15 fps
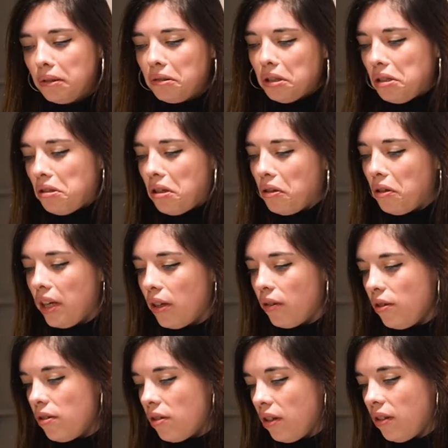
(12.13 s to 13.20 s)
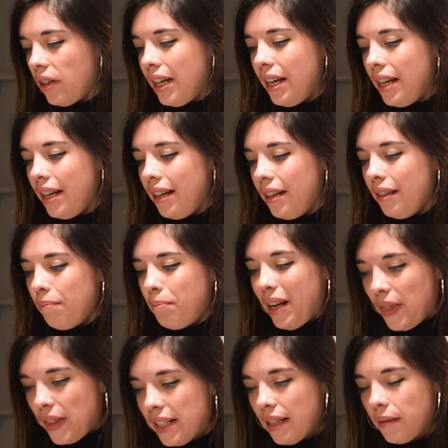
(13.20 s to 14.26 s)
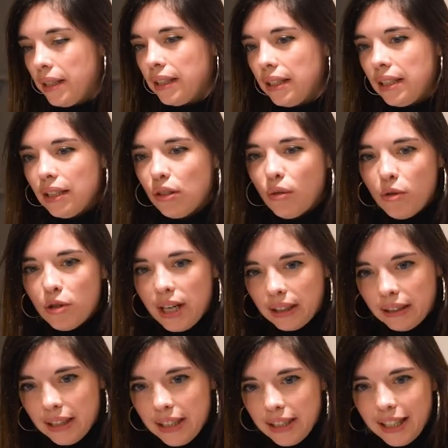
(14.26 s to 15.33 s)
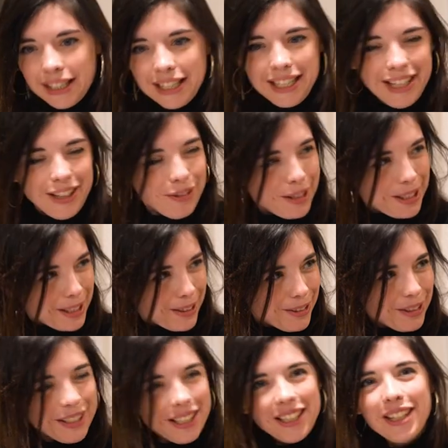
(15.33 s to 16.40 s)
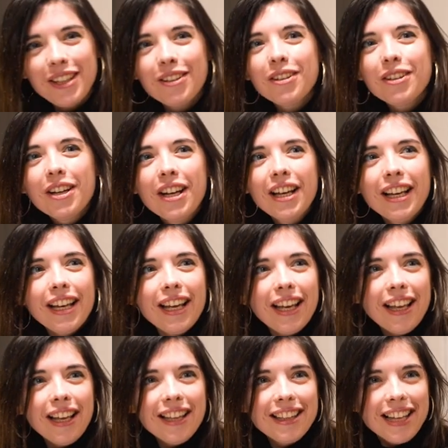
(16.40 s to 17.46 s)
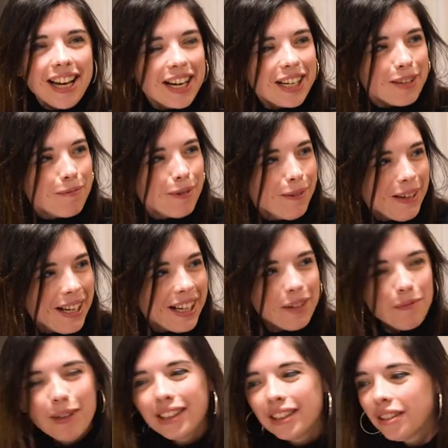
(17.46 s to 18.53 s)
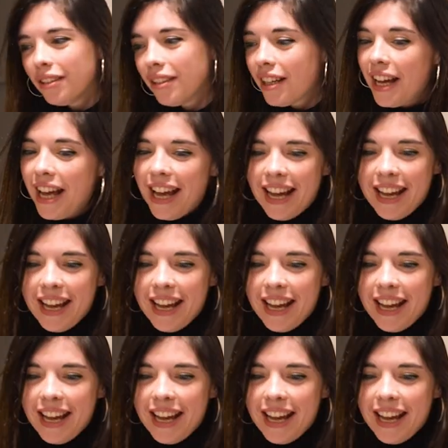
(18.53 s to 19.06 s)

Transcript: Entonces yo creo que no, yo creo que precisamente si somos artistas, creadores de contenido eh, de la República de Platón,